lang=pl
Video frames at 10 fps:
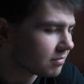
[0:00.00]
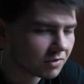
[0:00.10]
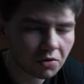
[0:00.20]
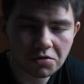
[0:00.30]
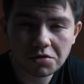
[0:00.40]

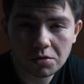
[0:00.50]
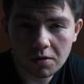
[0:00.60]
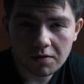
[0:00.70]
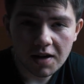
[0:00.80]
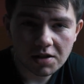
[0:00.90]

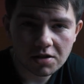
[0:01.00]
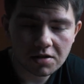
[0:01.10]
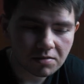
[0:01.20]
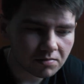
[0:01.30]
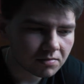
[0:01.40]

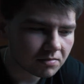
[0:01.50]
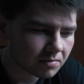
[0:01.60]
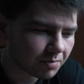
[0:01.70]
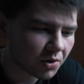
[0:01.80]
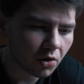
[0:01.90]
konstruować
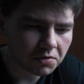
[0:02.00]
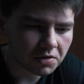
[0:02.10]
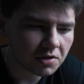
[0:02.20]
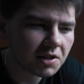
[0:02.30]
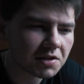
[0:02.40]

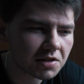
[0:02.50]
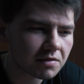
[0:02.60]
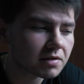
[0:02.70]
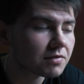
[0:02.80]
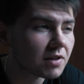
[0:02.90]
prądnic
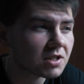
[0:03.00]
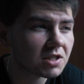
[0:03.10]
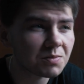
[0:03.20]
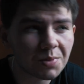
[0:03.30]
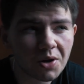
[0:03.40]
i
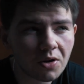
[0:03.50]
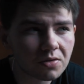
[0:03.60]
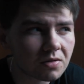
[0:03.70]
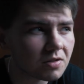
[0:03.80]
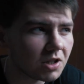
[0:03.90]
wytwarzać
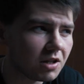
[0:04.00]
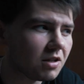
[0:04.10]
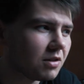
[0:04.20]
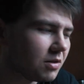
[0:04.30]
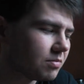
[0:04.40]
prąd
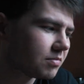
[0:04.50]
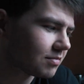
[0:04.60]
i